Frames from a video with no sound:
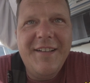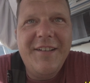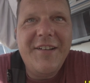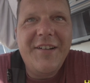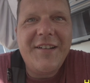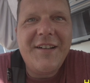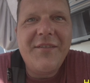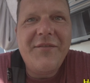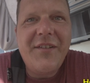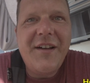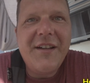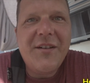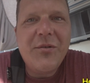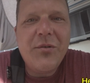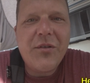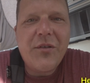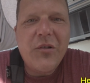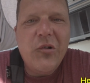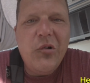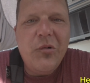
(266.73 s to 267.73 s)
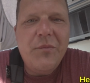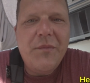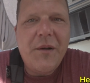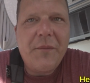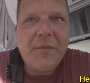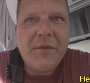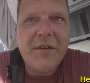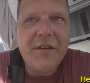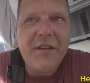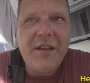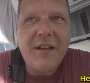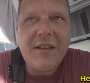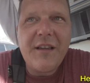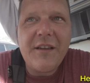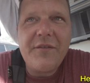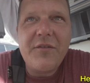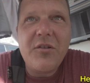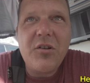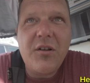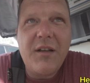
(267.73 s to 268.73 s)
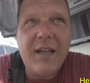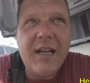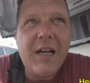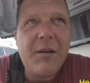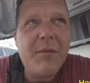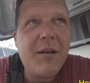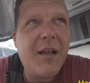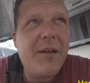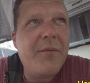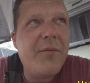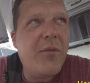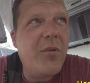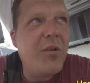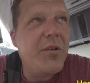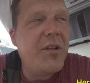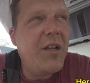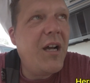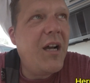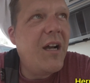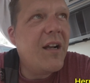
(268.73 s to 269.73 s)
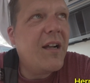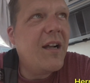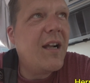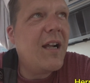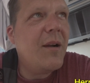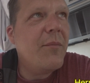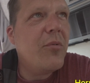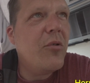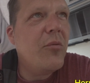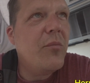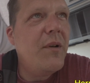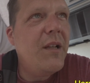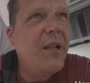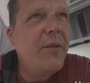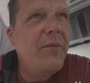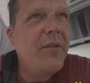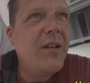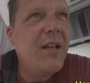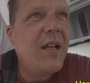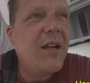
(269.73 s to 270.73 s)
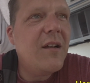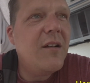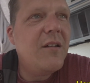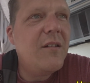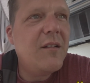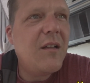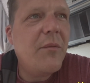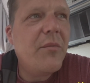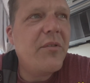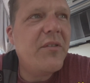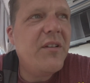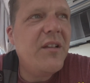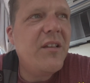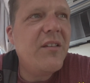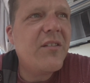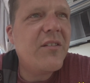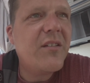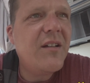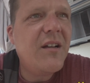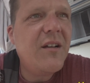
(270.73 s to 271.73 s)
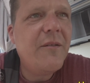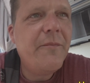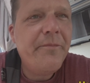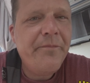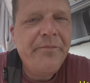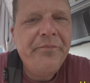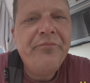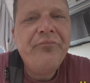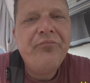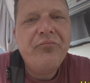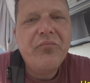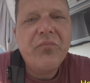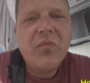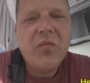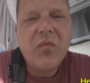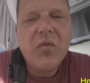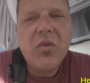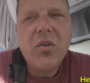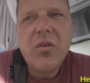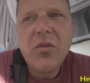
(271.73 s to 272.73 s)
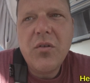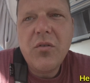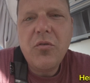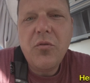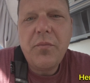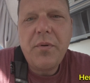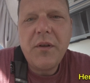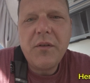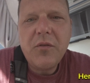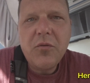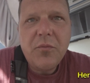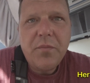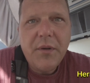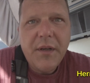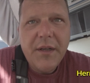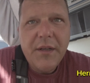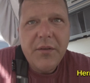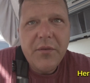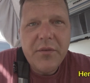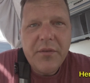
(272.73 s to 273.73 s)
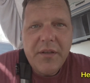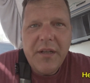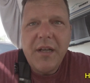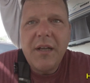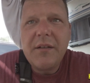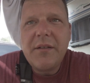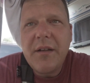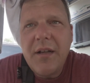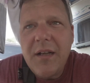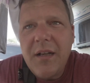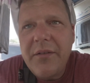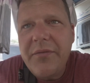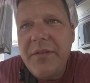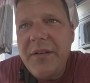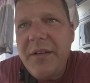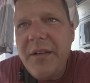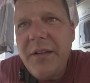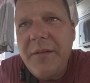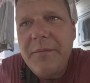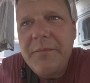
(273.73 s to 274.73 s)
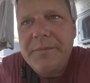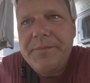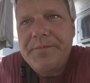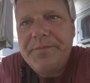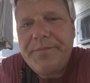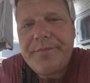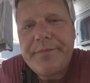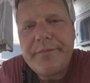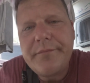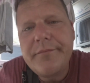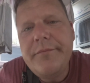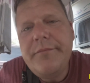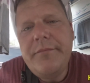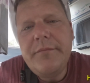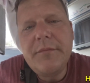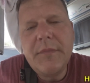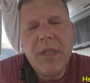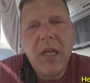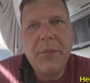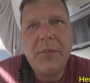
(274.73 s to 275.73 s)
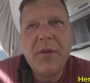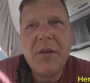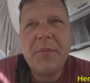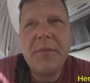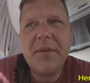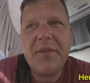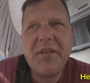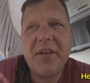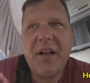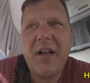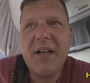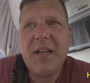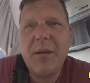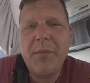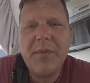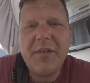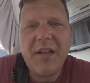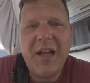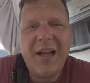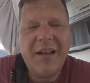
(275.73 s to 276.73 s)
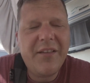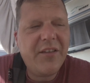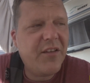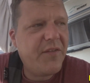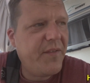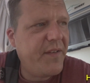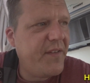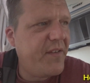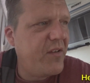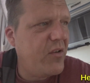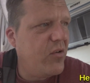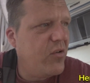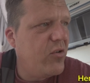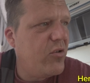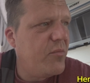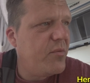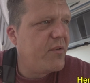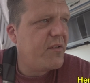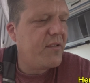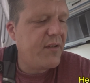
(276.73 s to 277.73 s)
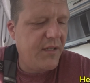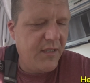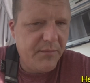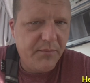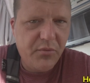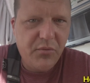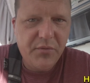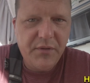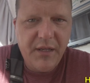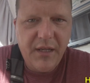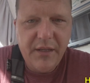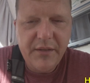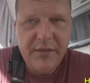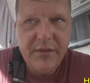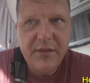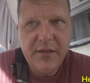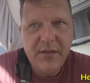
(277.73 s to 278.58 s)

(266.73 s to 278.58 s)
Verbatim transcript: ja, und dann war ich kurz oben, habe gesagt, dass wir noch länger bleiben wollen. Ja, gar kein Problem, wie lange? Ja, bis Dienstag. Super, super, hin und her, tralafitti. Haben jetzt bezahlt, haben jetzt 28 Euro bezahlt pro Nacht.